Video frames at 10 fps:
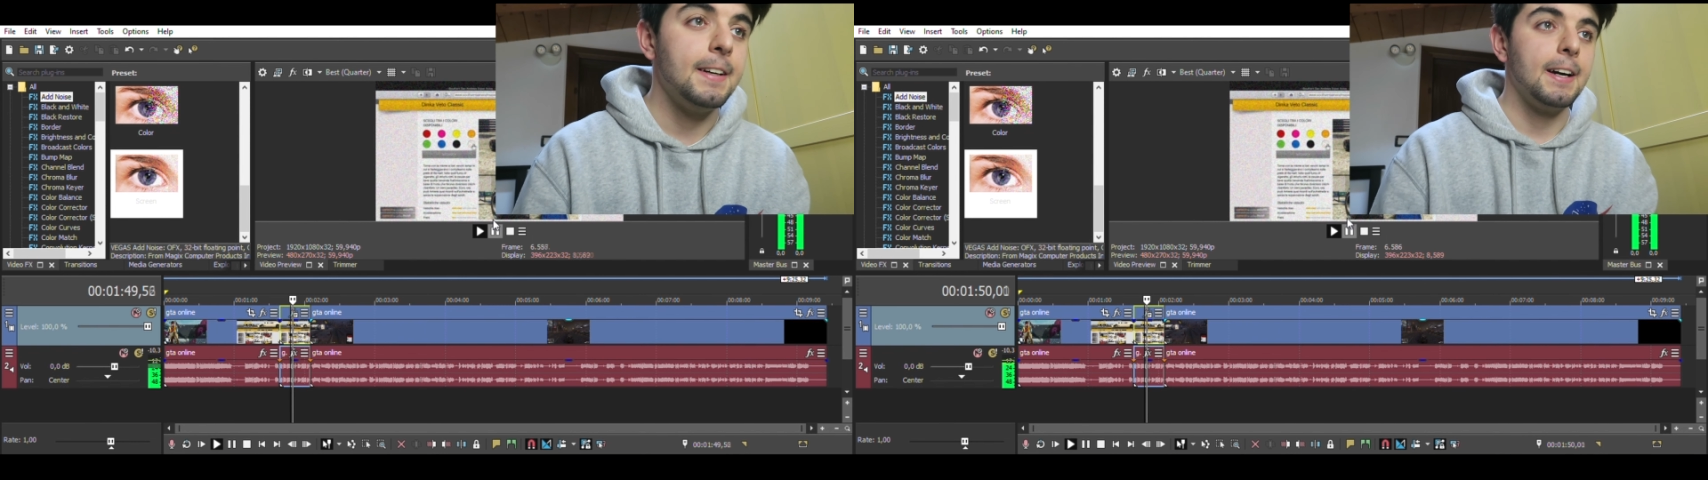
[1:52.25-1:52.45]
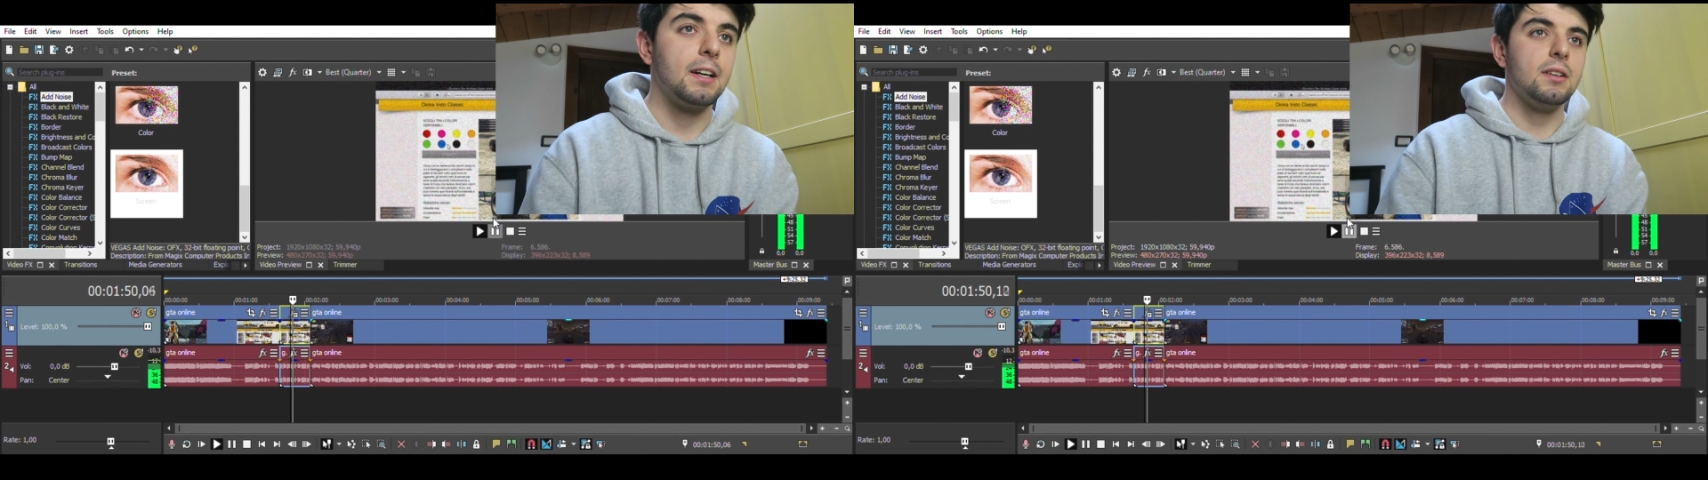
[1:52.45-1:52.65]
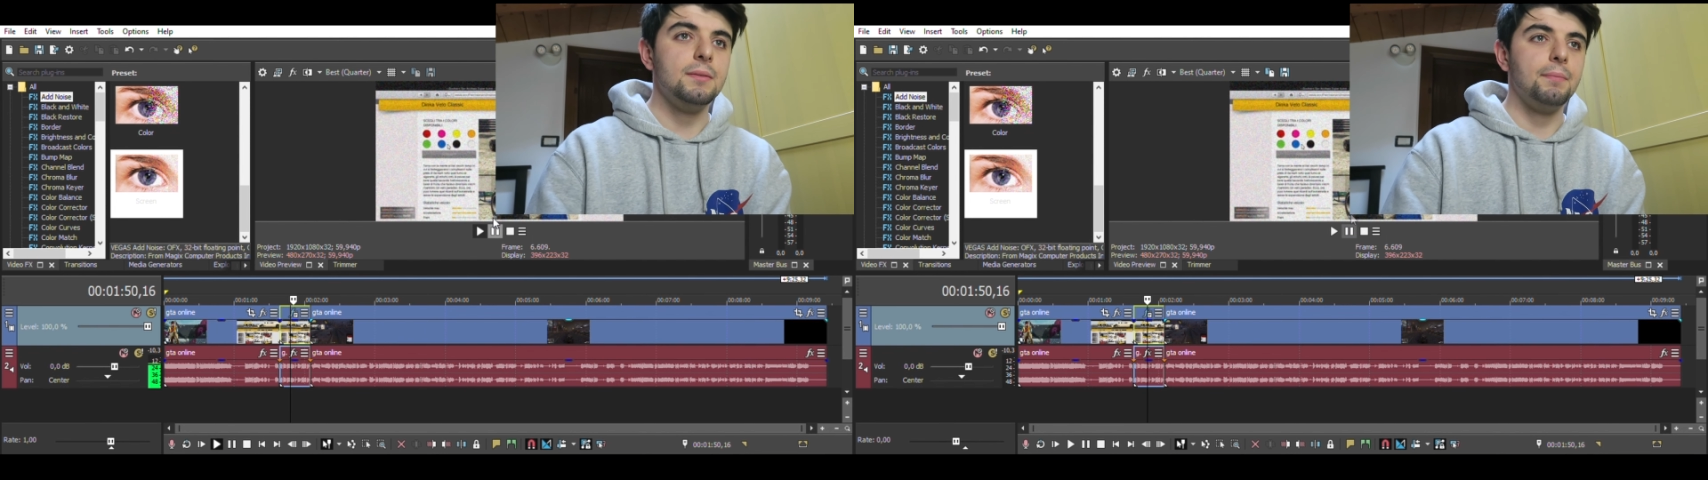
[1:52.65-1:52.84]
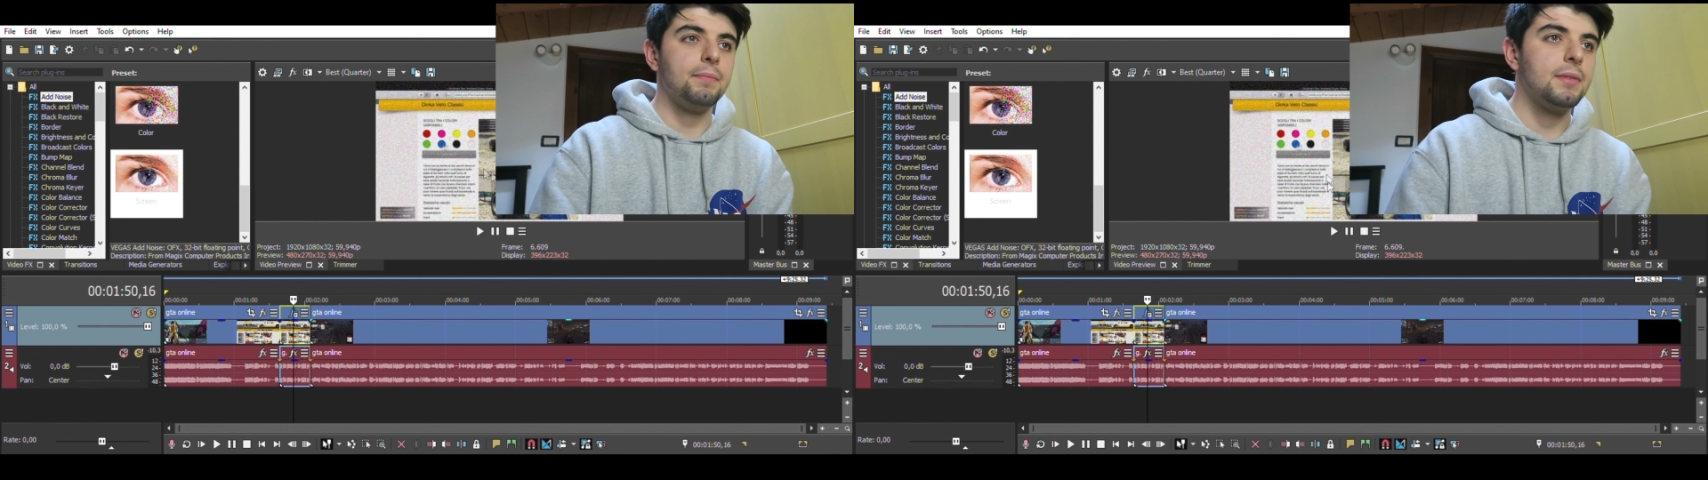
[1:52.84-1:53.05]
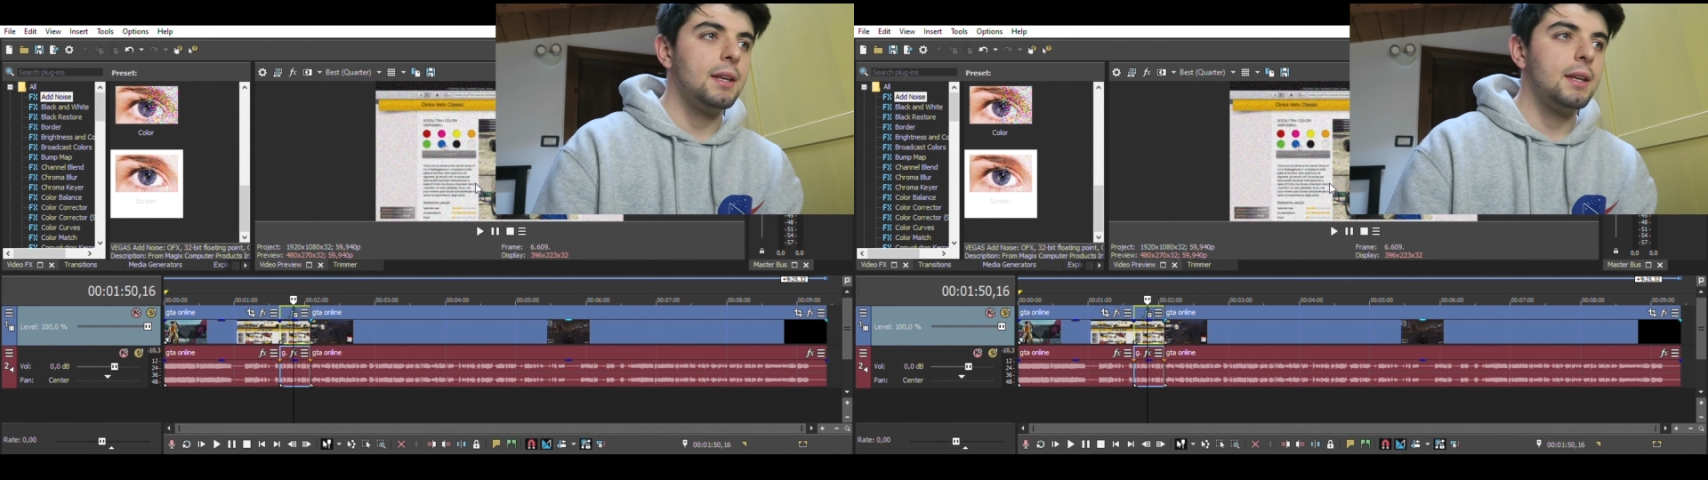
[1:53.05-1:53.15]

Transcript: ecco